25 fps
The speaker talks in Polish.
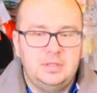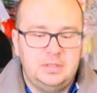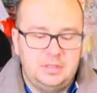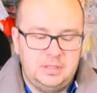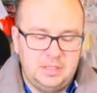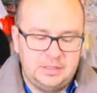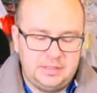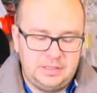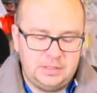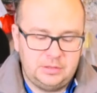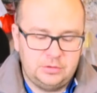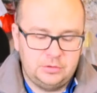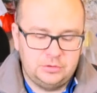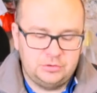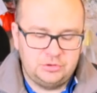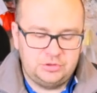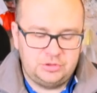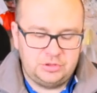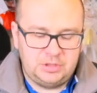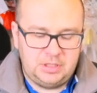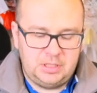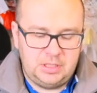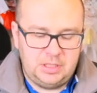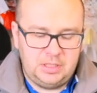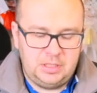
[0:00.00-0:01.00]
Dlatego,
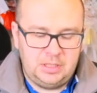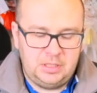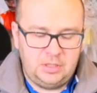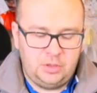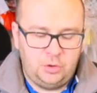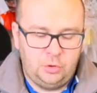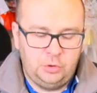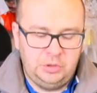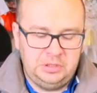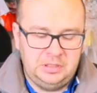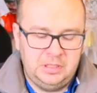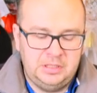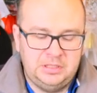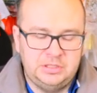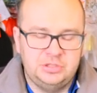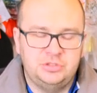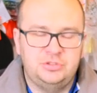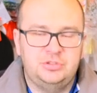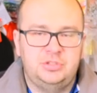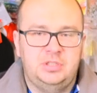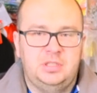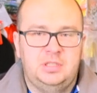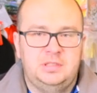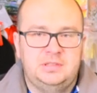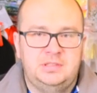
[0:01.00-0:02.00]
że o ile
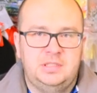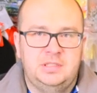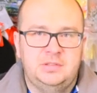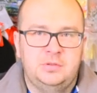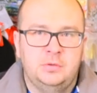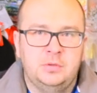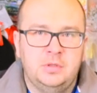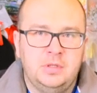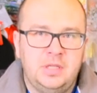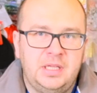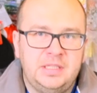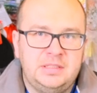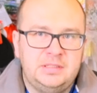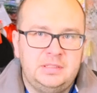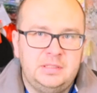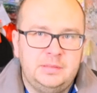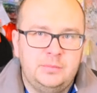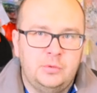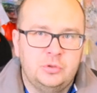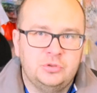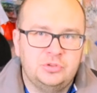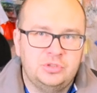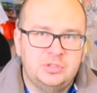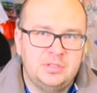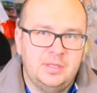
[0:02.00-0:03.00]
jeszcze sezon letni
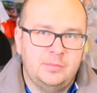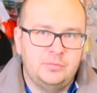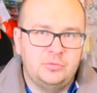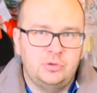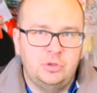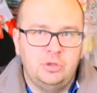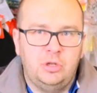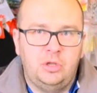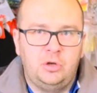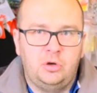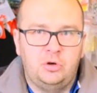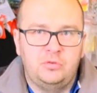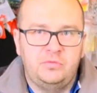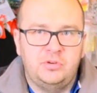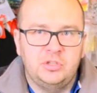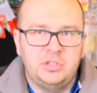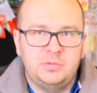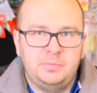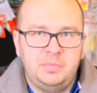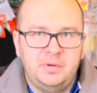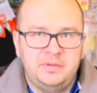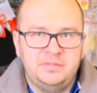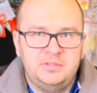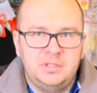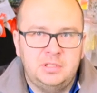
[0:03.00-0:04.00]
może nam tolerować
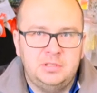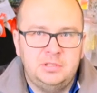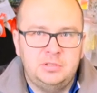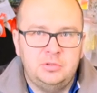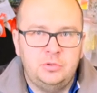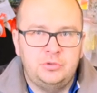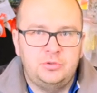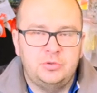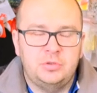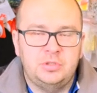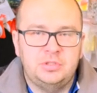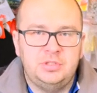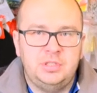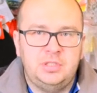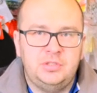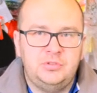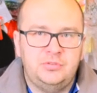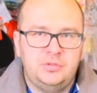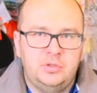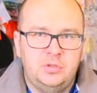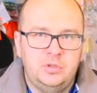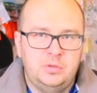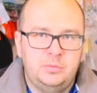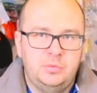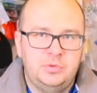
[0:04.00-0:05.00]
pewne
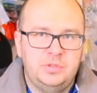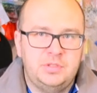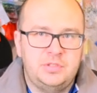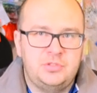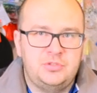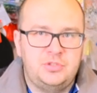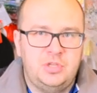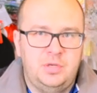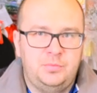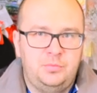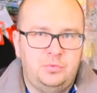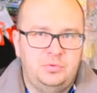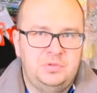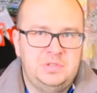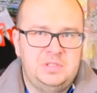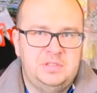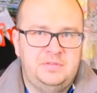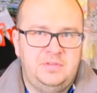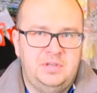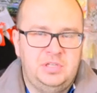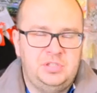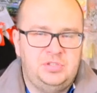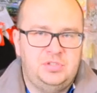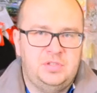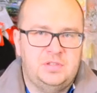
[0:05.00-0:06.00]
niedociągnięcia, no bo jest ciepło, jest
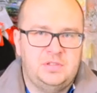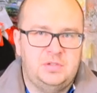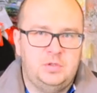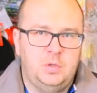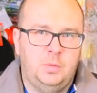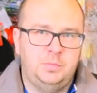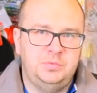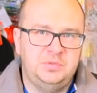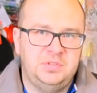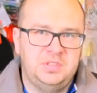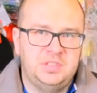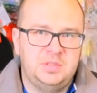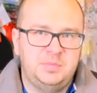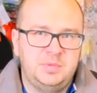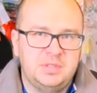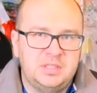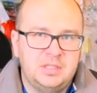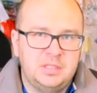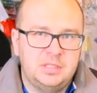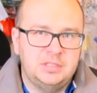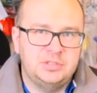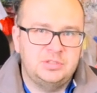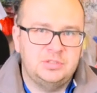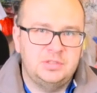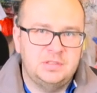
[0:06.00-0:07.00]
20 stopni, jest
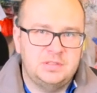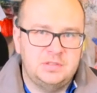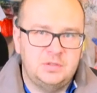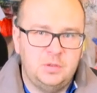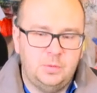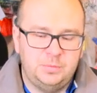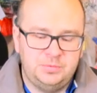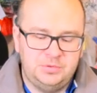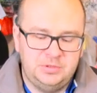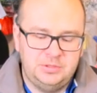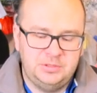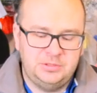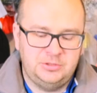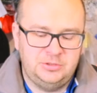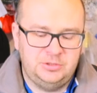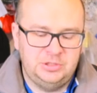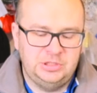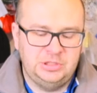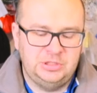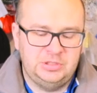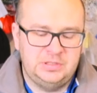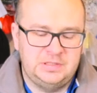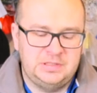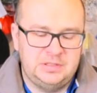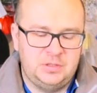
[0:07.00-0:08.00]
15 stopni, jest
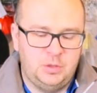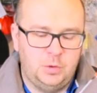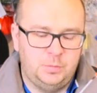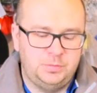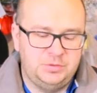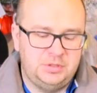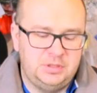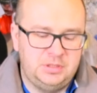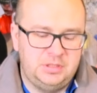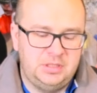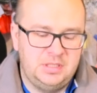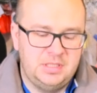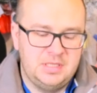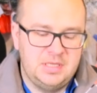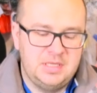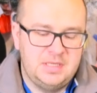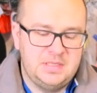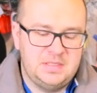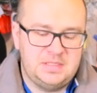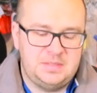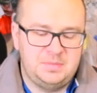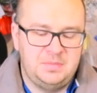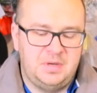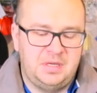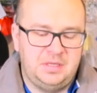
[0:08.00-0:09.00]
30 stopni,
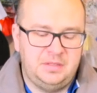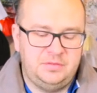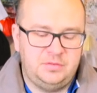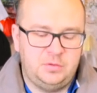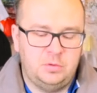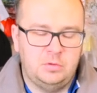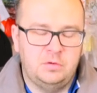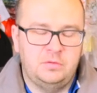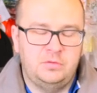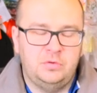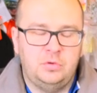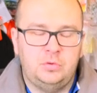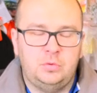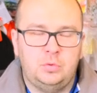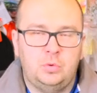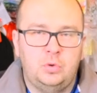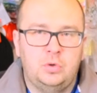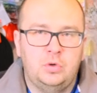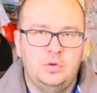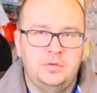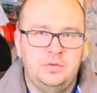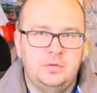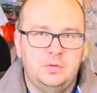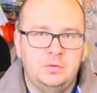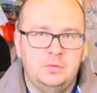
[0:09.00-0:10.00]
smary w kołowrotku
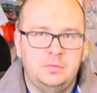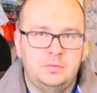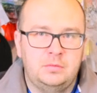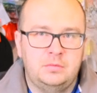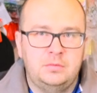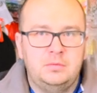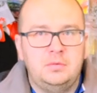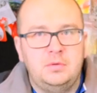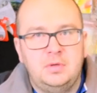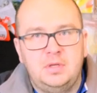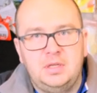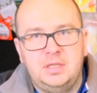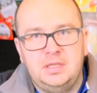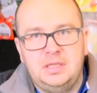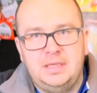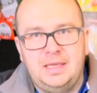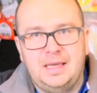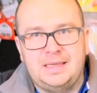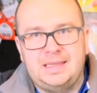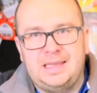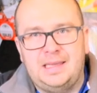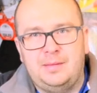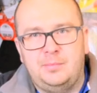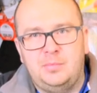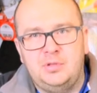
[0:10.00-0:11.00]
chodzą
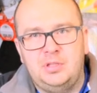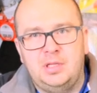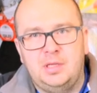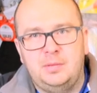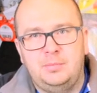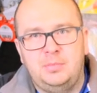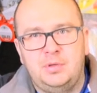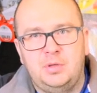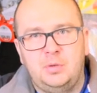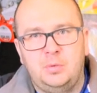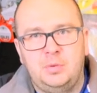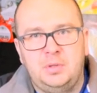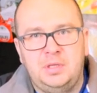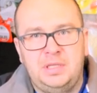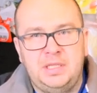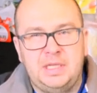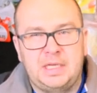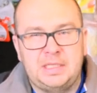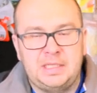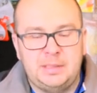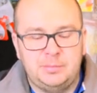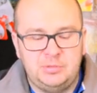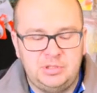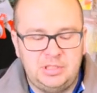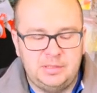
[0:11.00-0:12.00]
jakie by nie były
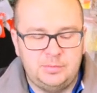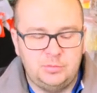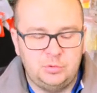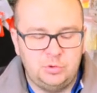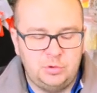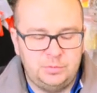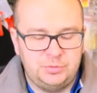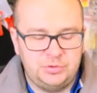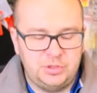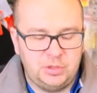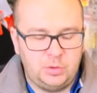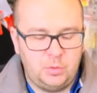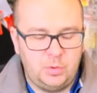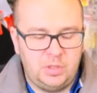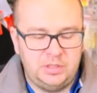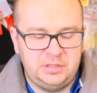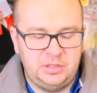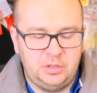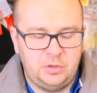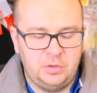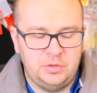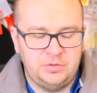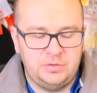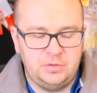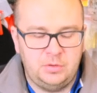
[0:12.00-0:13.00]
jakie by nie były
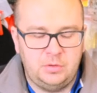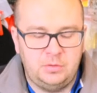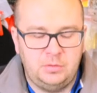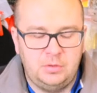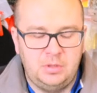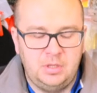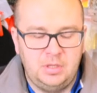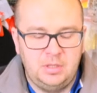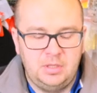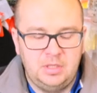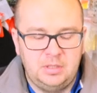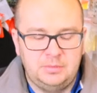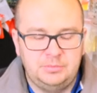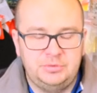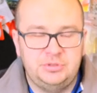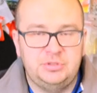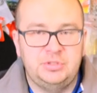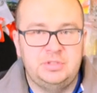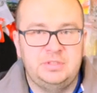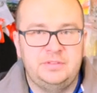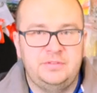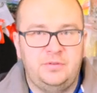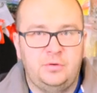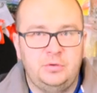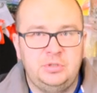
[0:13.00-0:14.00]
przekładnie chodzą
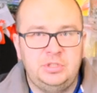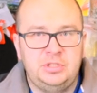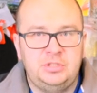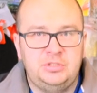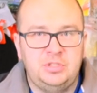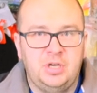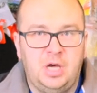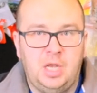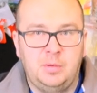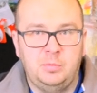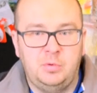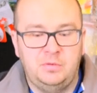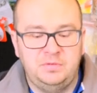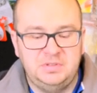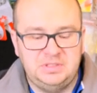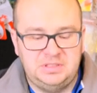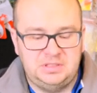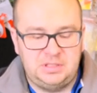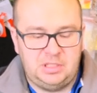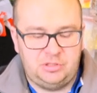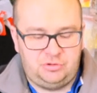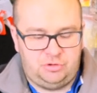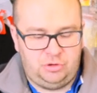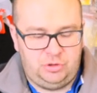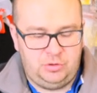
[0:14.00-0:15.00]
przyzwoicie albo
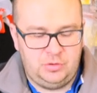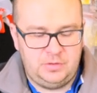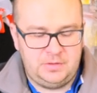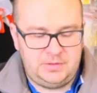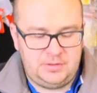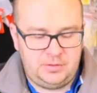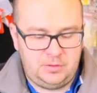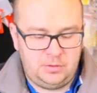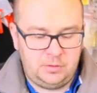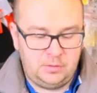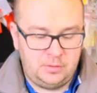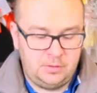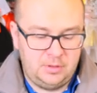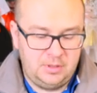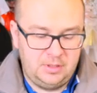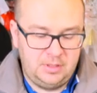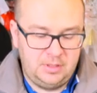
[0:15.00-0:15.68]
wystarczająco,